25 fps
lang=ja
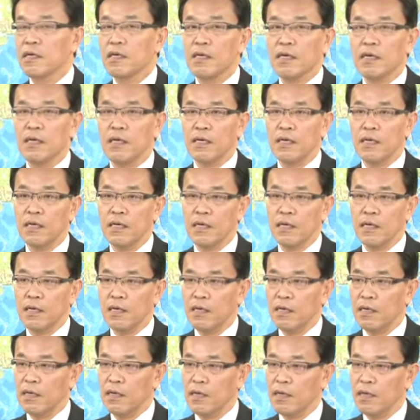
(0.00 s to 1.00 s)

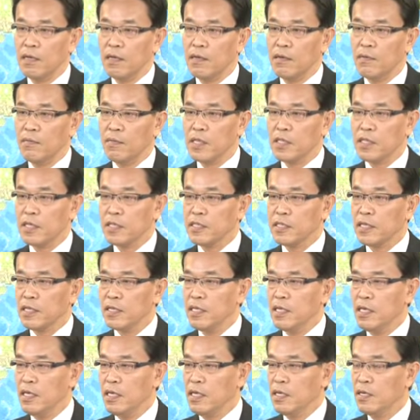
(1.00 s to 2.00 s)
えー、まあ、確か
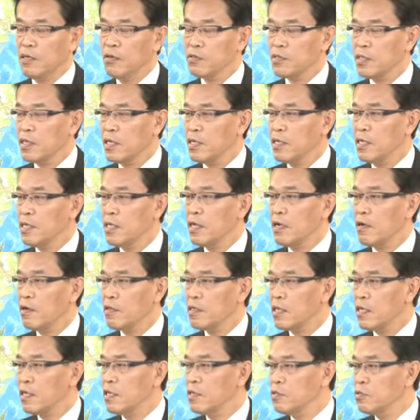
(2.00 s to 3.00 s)
に予算委員会は
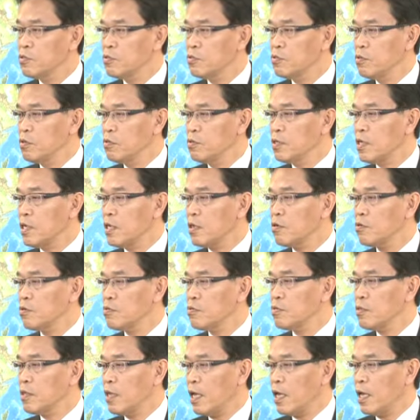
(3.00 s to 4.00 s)
大変重要なこ
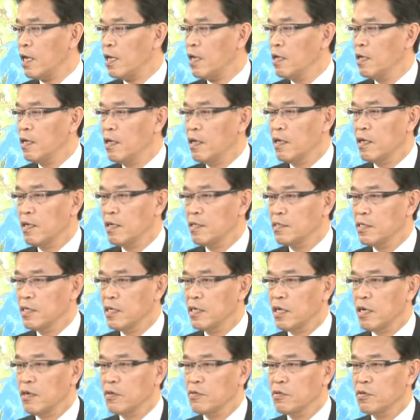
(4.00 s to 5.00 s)
とで
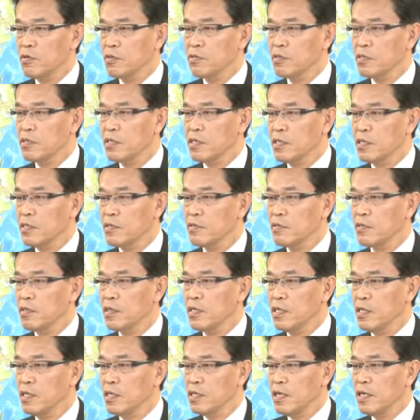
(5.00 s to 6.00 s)
全閣僚出席の
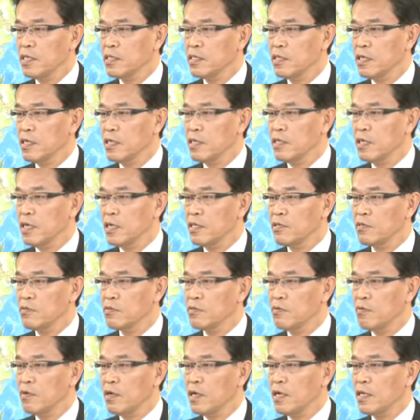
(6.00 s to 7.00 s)
時に大臣がいないと
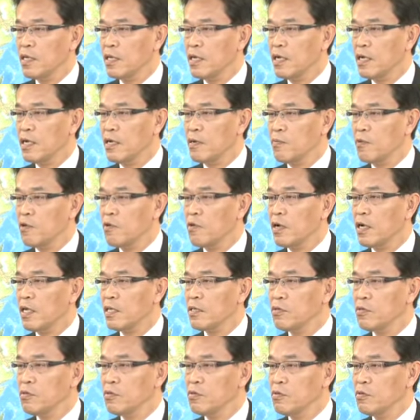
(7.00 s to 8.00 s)
いうのはいかがなものか
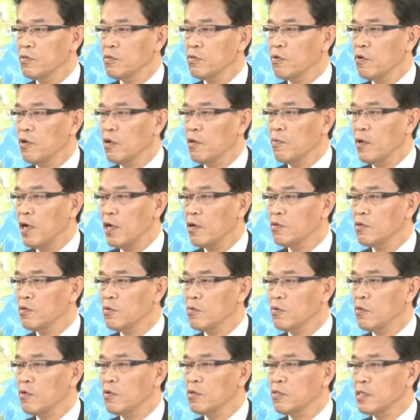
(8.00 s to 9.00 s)
という声もあるの
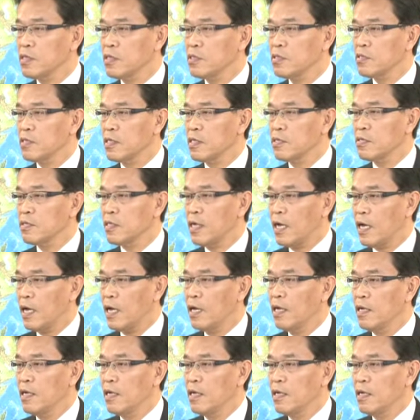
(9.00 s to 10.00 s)
も事実です
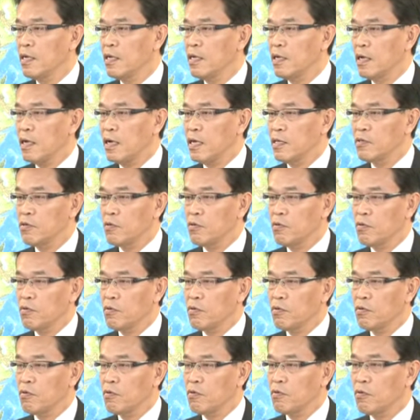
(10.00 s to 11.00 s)
があ
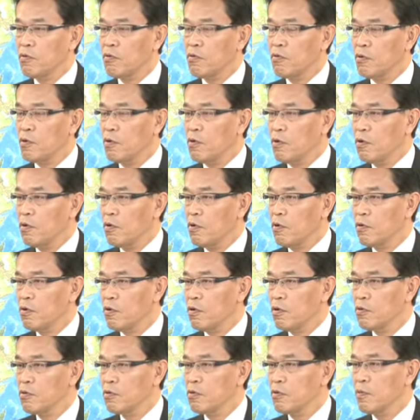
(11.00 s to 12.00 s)
のこの
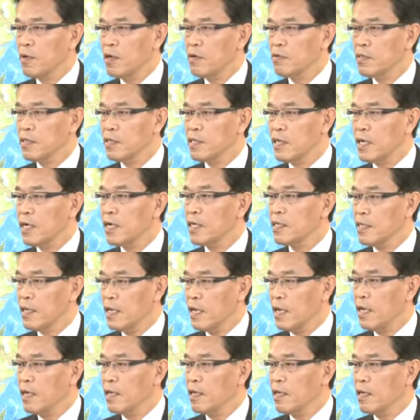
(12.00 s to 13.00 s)
グローバルの中
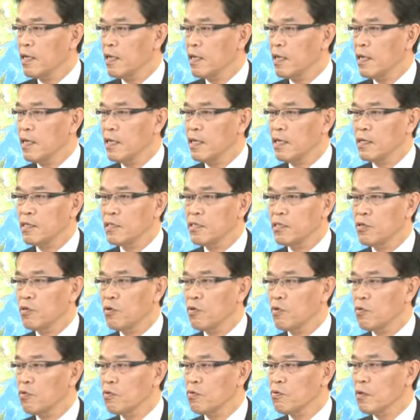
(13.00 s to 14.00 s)
で、えー、新
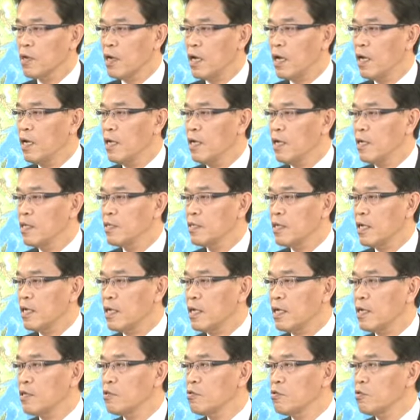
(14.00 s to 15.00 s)
興国が大
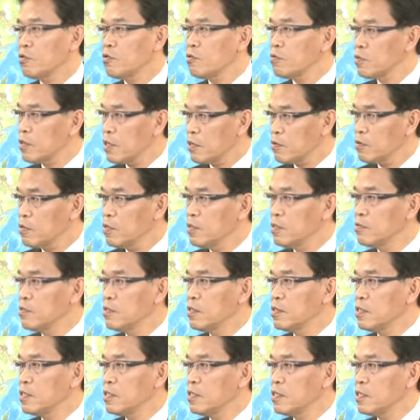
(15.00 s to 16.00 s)
変あのいろんな国々
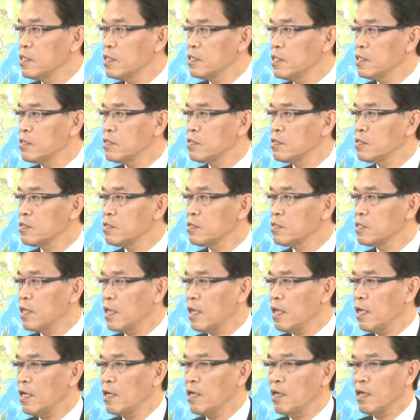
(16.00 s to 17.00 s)
に進出し
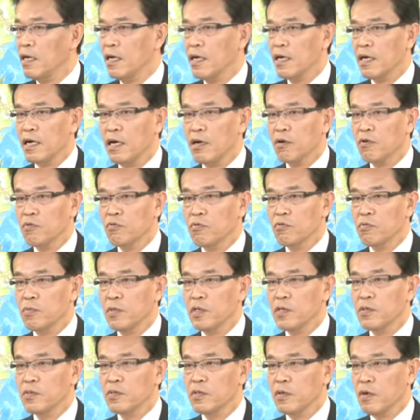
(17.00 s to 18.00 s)
て、えー、各国
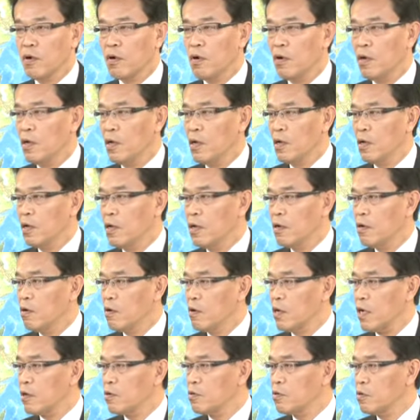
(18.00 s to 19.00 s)
見ると
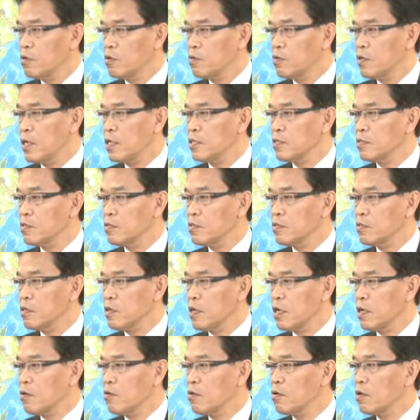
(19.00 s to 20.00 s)
閣僚クラスそれ
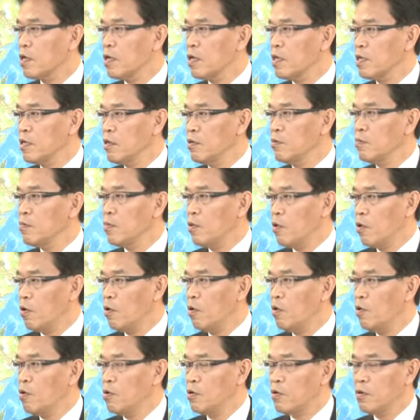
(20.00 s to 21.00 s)
から国会議員
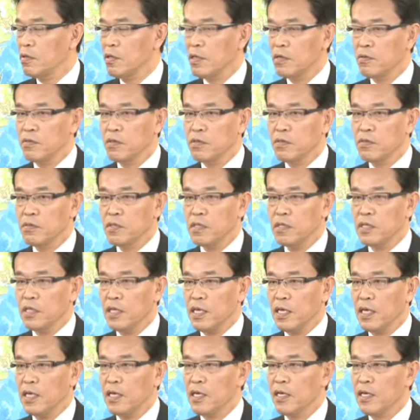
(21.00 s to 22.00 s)
もいろんな国々
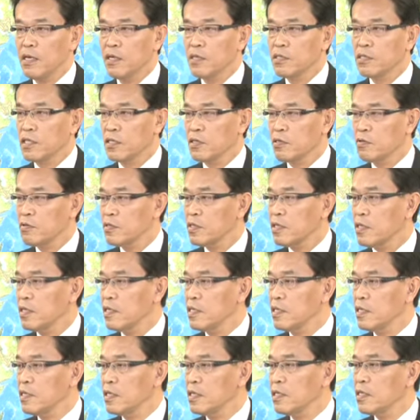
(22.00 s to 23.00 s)
に積極的
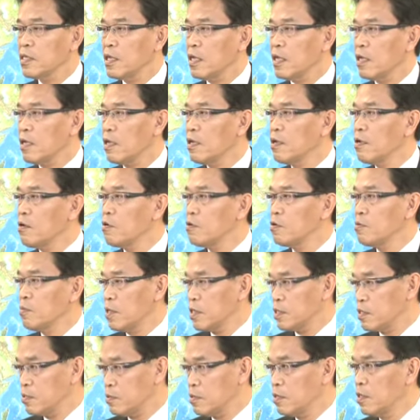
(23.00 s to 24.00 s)
に出ており
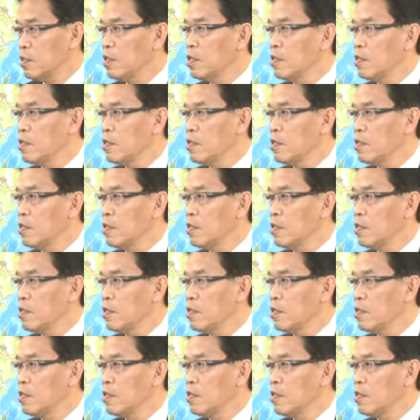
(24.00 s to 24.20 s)
ます。